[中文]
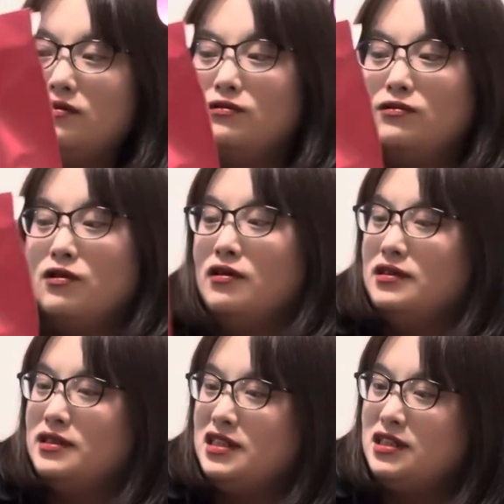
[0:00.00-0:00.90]
我
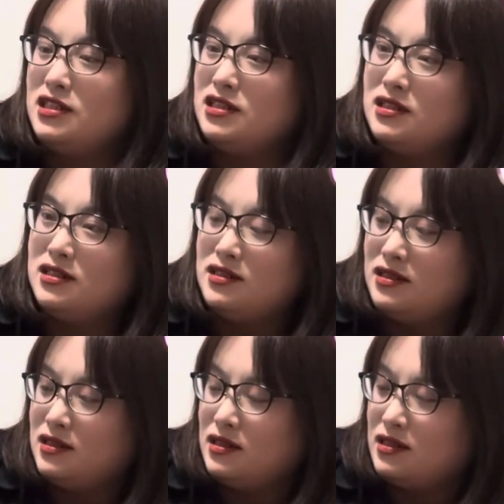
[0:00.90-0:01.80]
其实
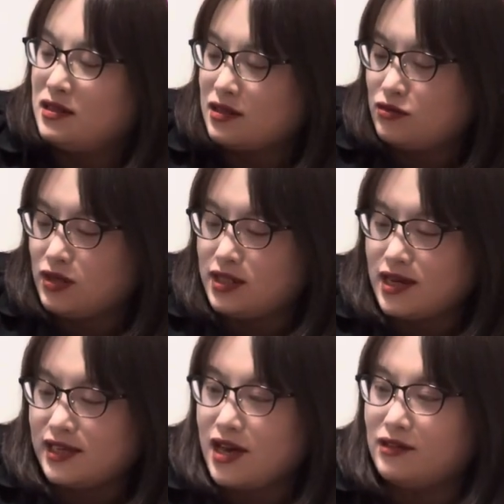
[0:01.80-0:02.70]
最
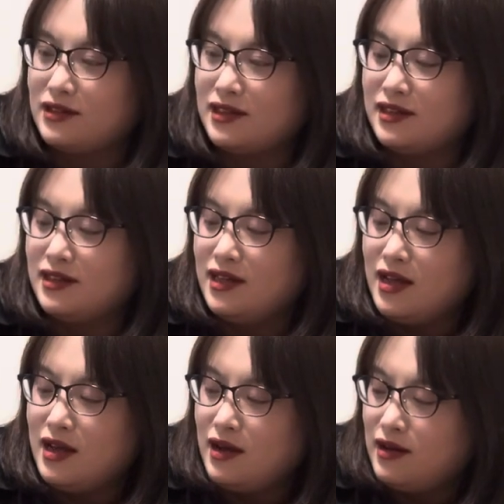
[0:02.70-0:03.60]
想要的。
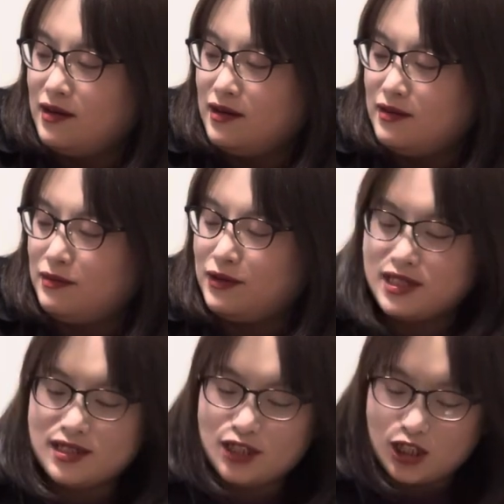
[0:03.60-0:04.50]
不
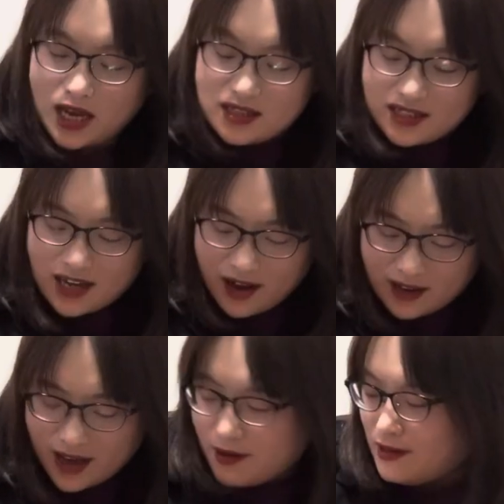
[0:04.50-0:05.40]
是十三奖
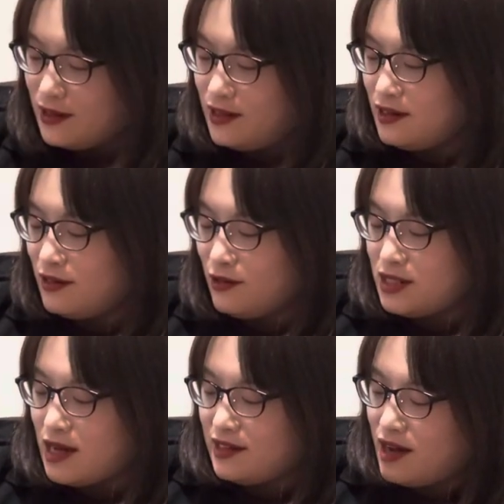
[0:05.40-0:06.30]
啊，呃，我
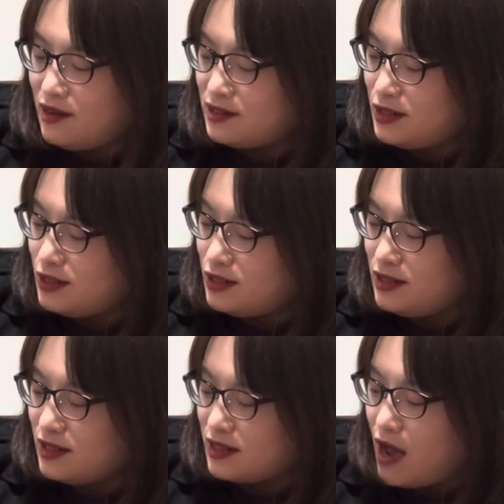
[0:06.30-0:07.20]
想要的是
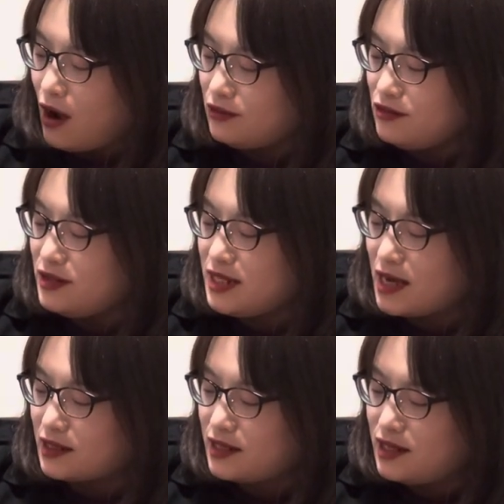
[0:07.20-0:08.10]
这个好运
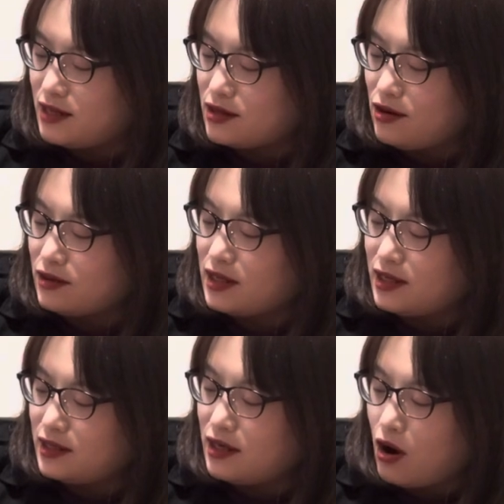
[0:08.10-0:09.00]
奖，可口
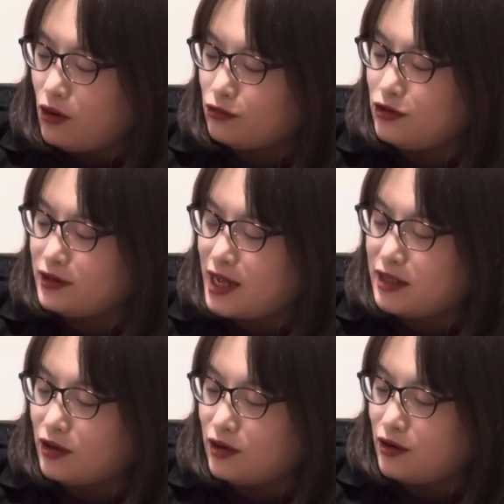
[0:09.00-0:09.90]
可乐，鸿运
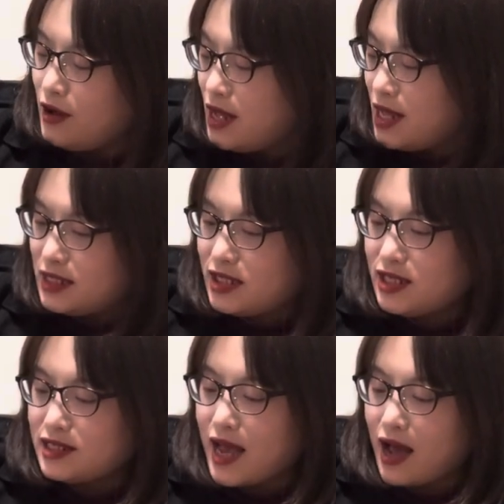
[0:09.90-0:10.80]
当头，
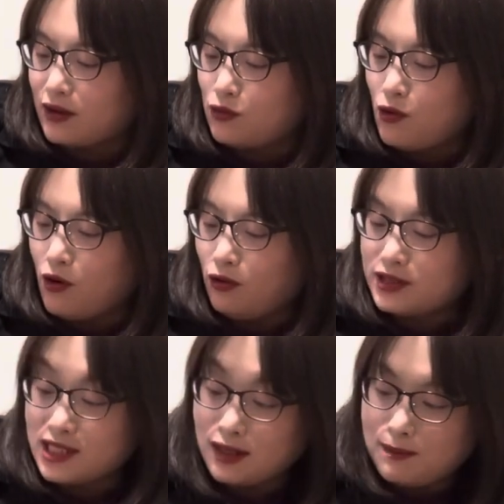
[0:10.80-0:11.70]
气炸锅，或
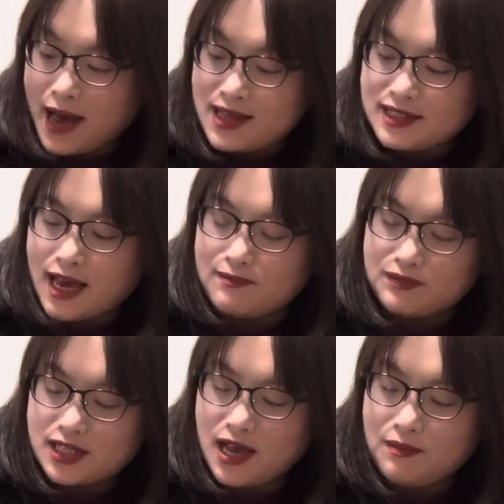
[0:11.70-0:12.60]
者是八奖，
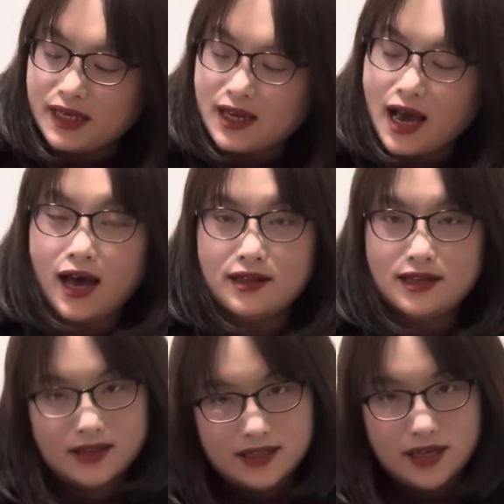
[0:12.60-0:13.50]
商品卡
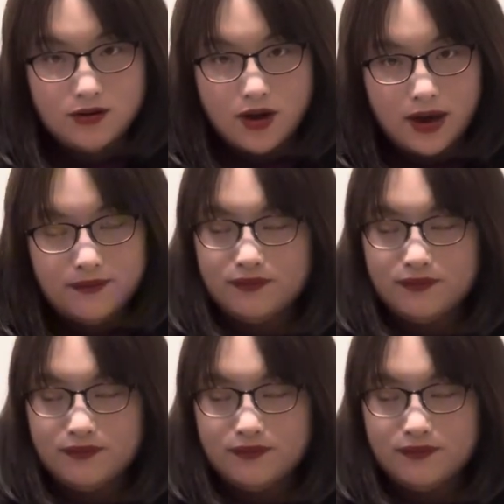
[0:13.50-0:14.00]
两千元。